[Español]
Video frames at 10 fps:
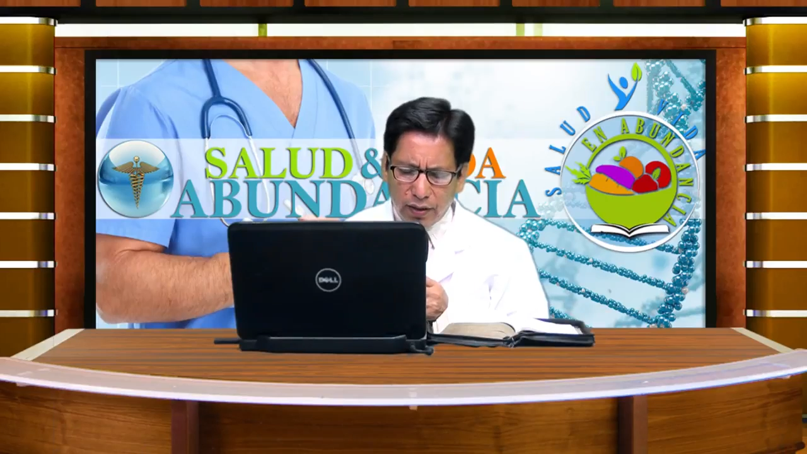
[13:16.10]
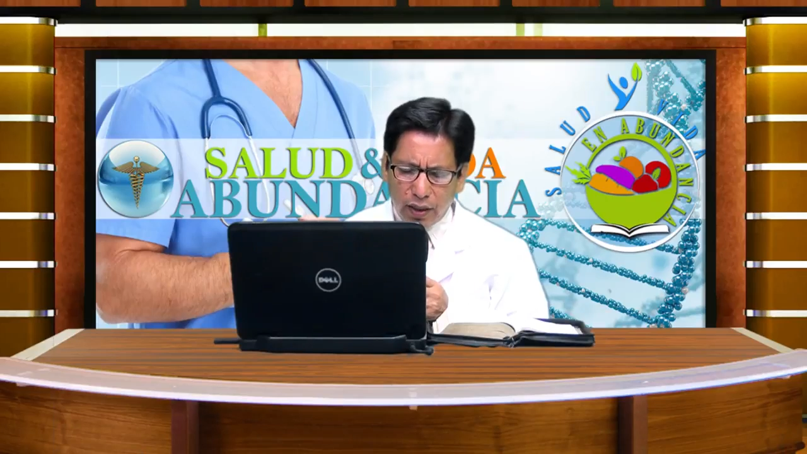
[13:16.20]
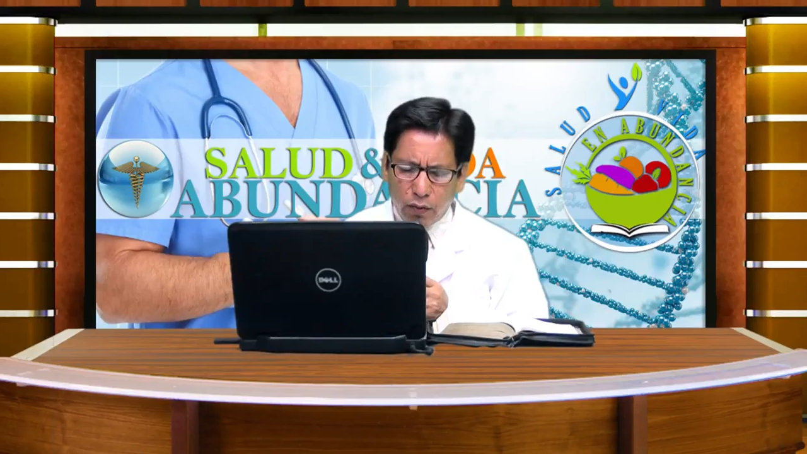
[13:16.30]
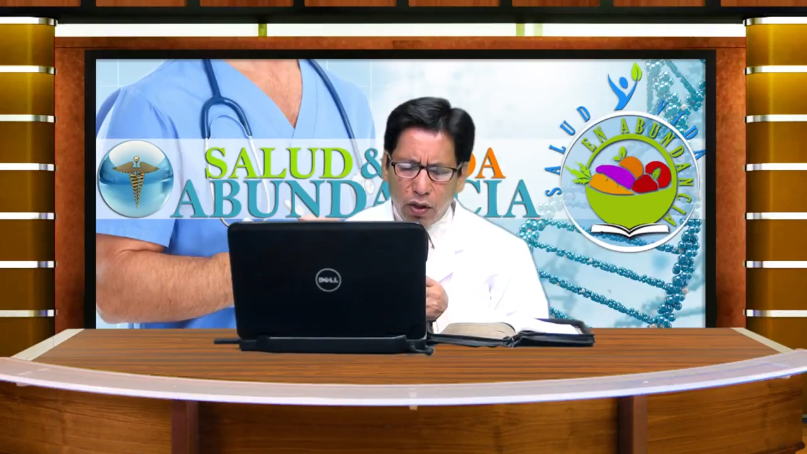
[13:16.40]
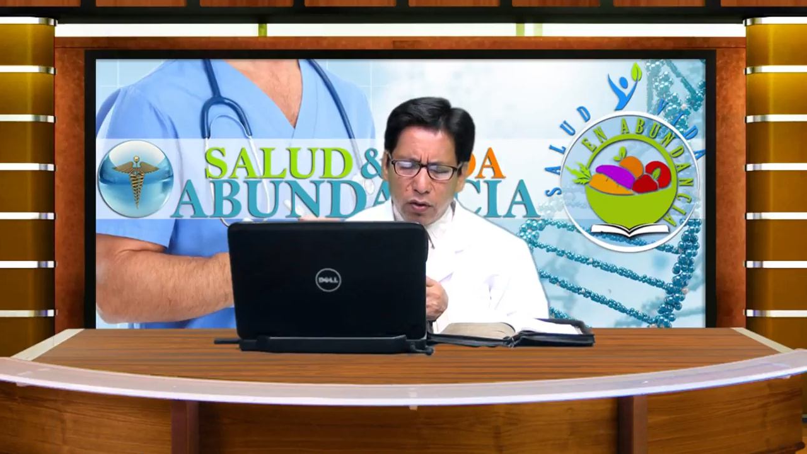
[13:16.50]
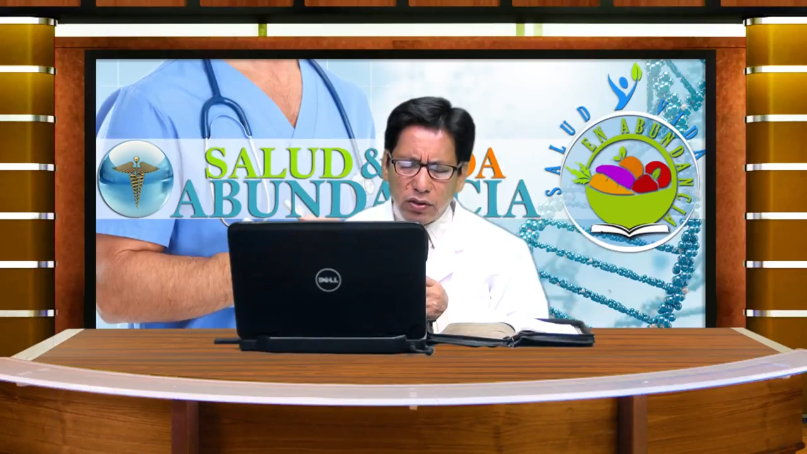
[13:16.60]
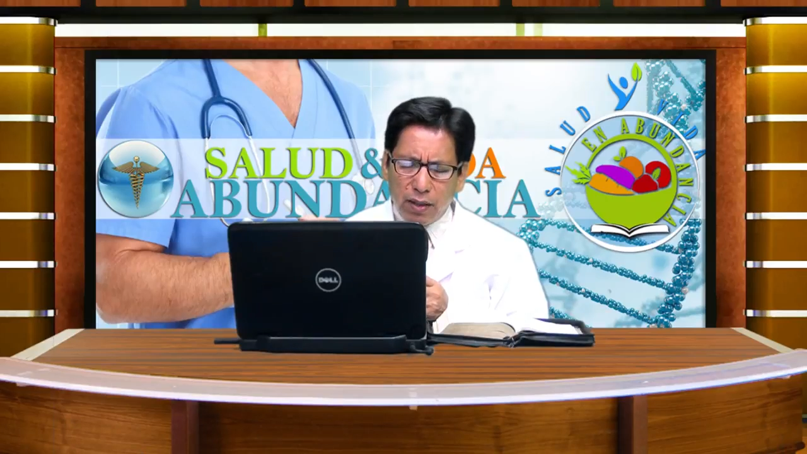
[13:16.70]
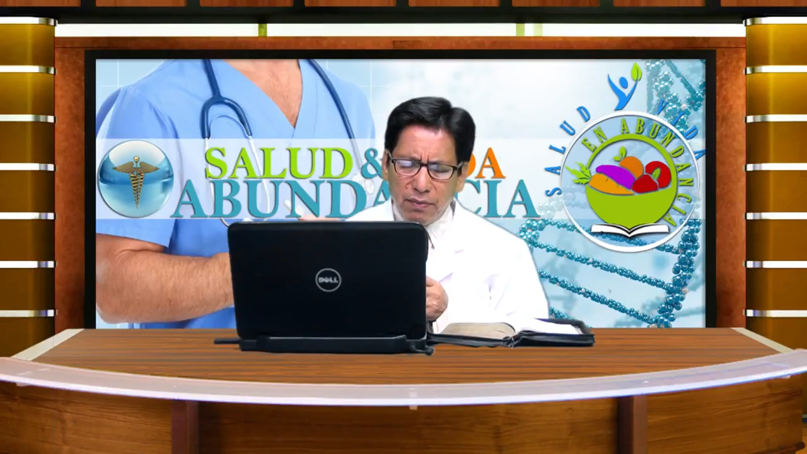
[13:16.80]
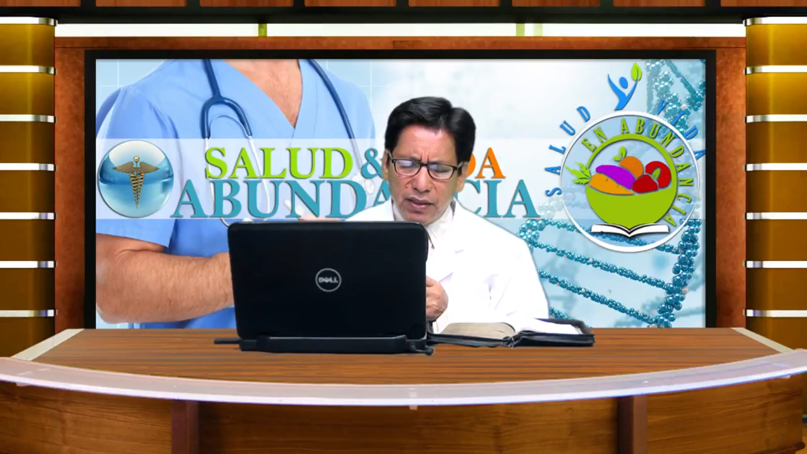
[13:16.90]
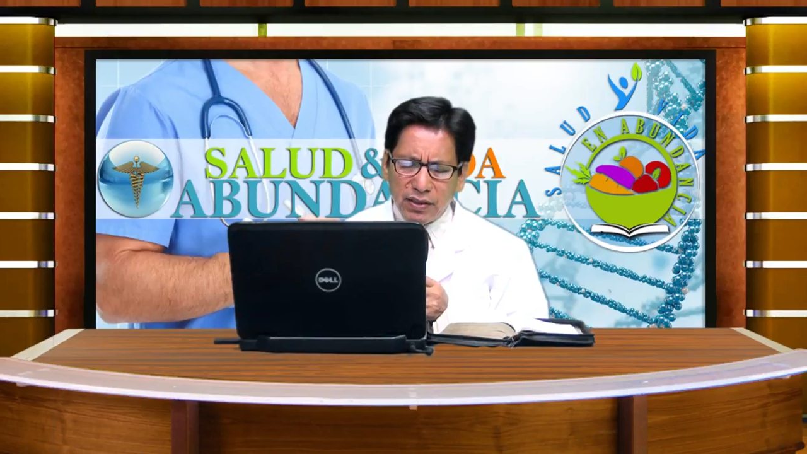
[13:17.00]
Te ruego
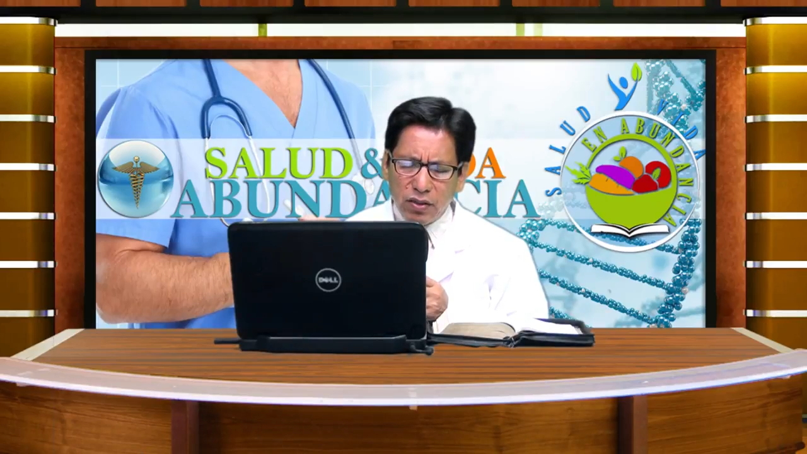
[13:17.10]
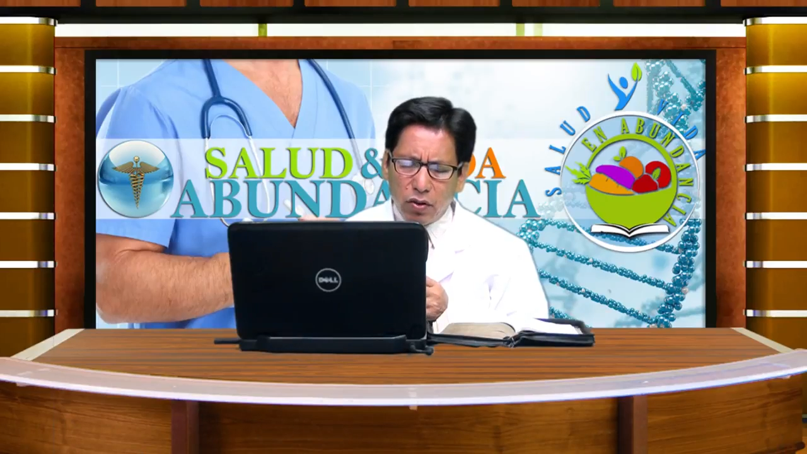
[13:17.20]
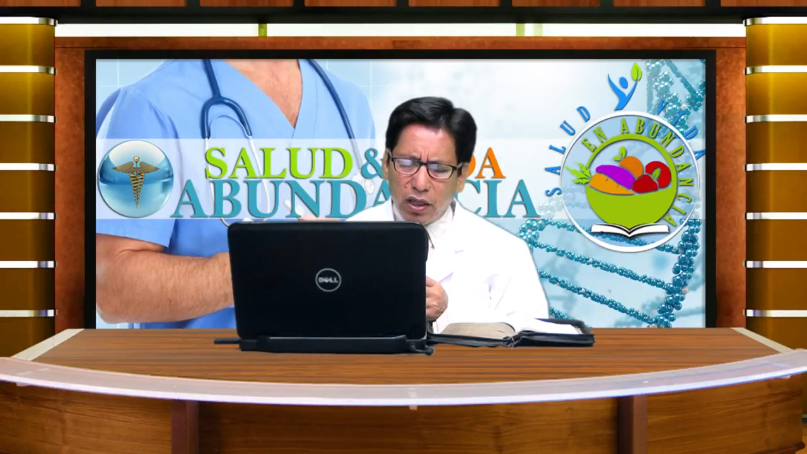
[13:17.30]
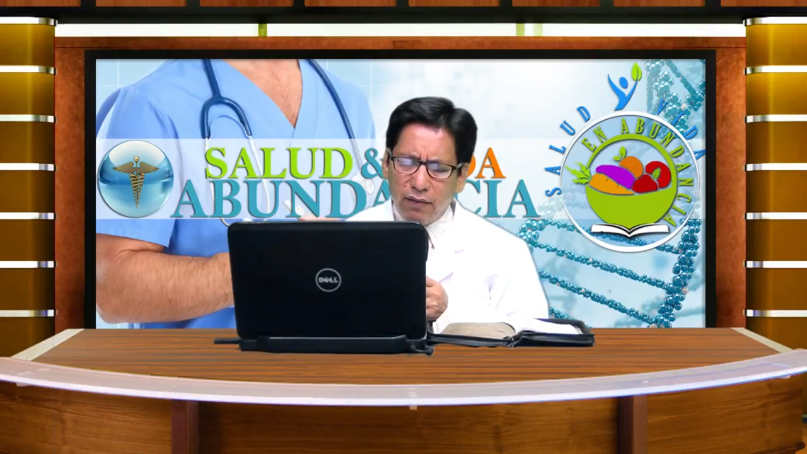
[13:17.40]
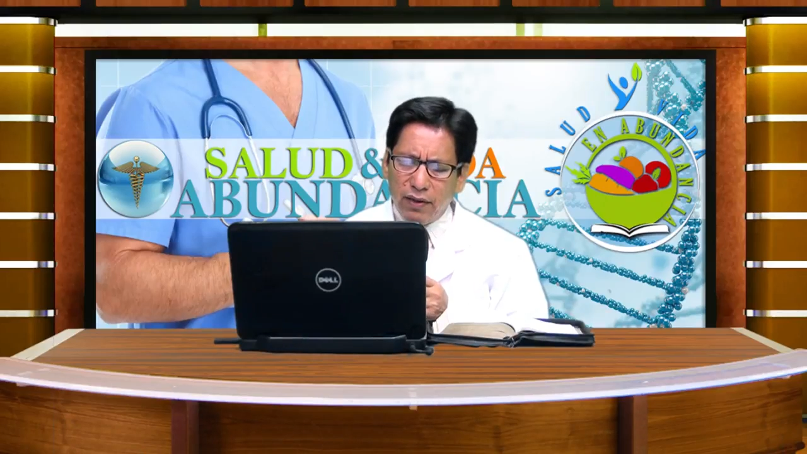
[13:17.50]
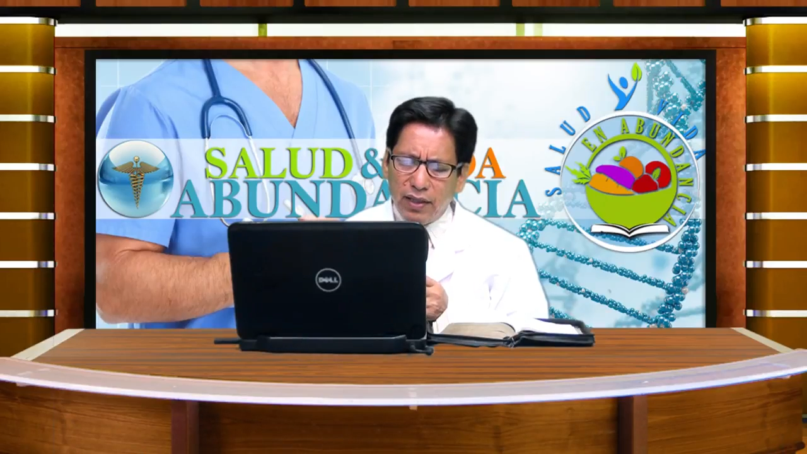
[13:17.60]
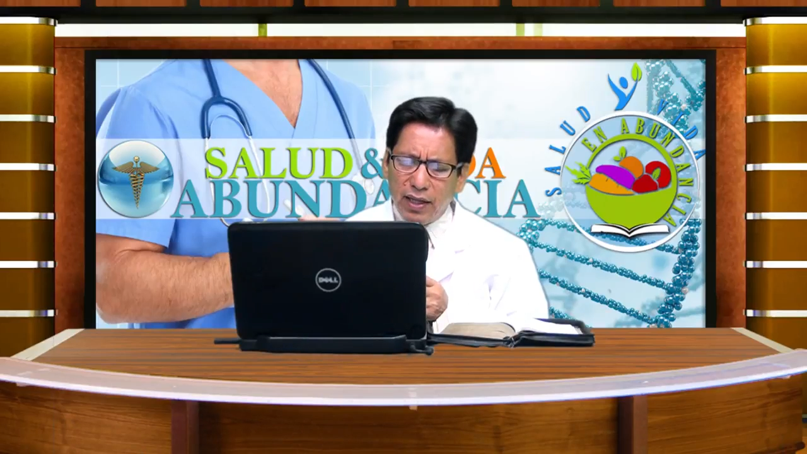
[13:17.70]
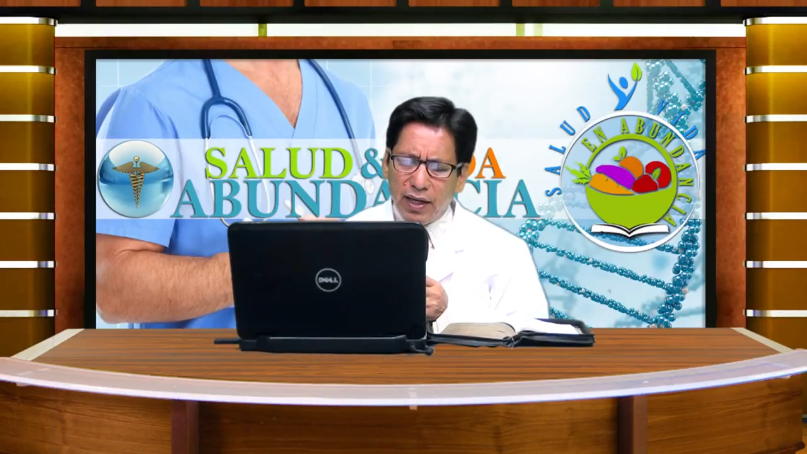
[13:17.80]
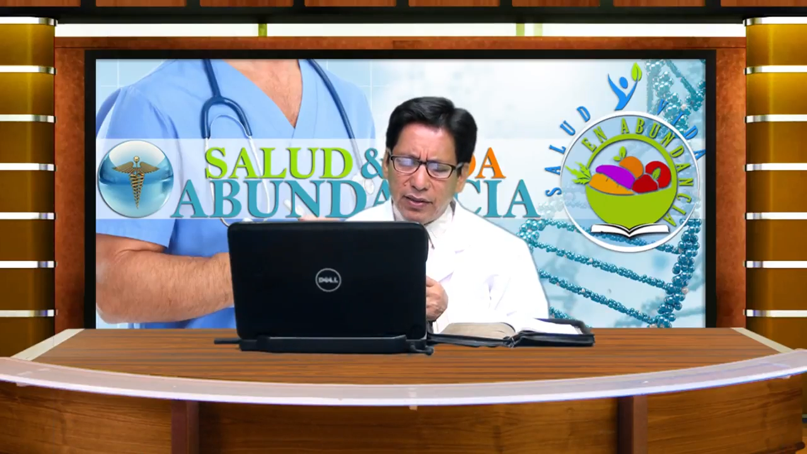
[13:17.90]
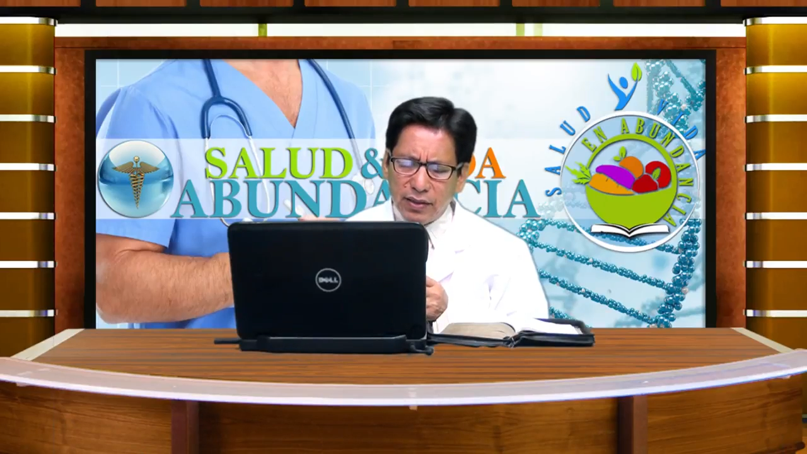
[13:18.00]
también, Señor, que
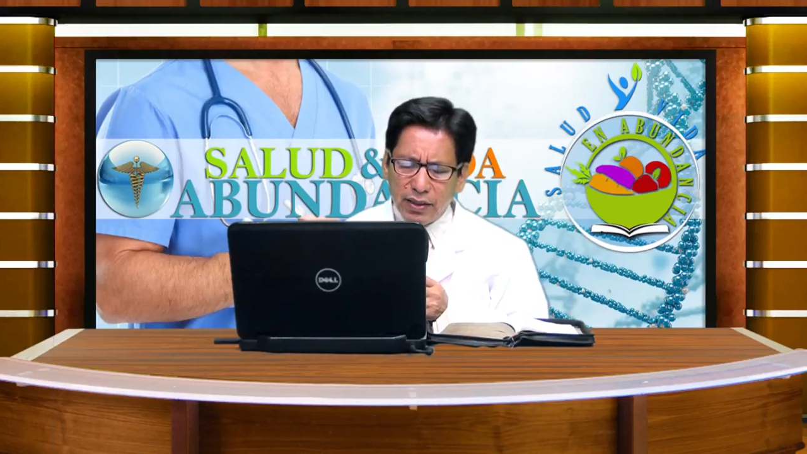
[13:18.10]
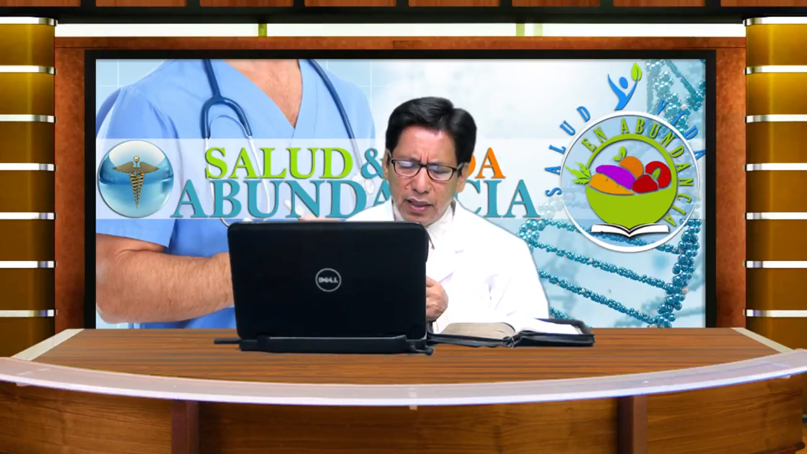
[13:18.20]
bendigas